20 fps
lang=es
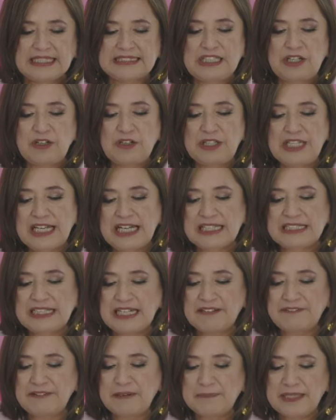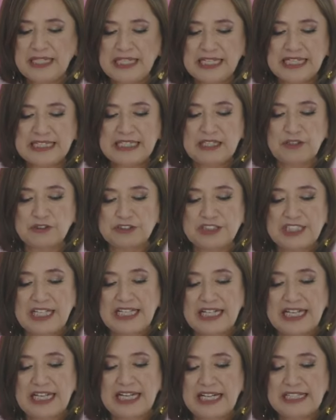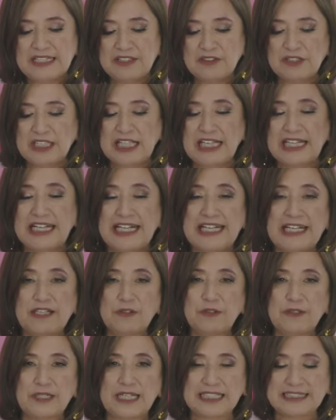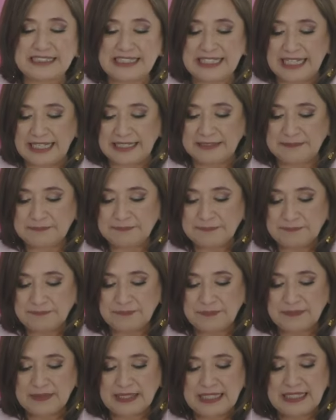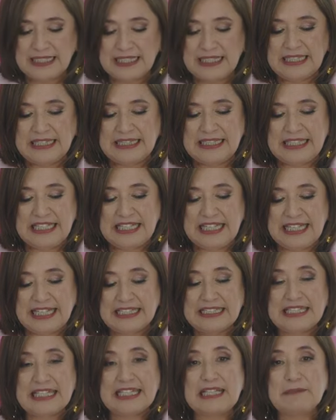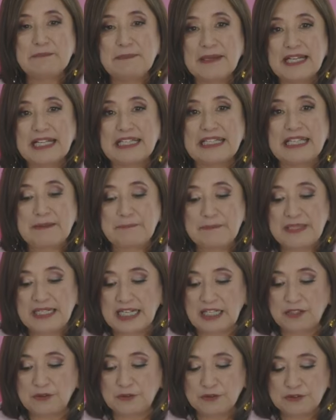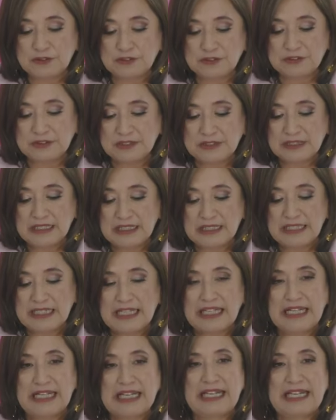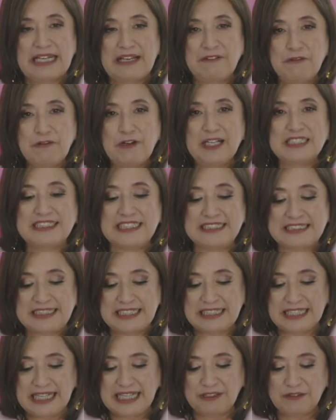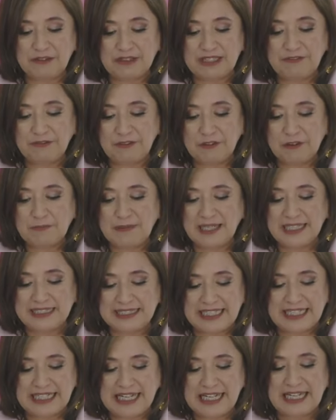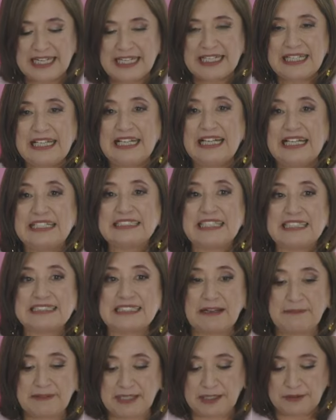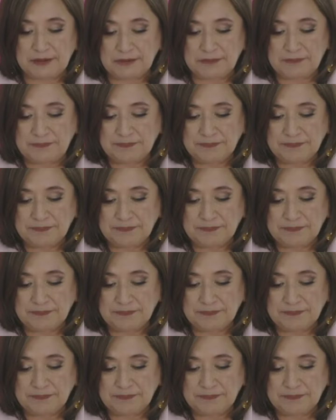Que se lo digan a la familia de José Alejandro Nadredo García, dirigente del PRD en Veracruz, que fue asesinado de forma artera este sábado,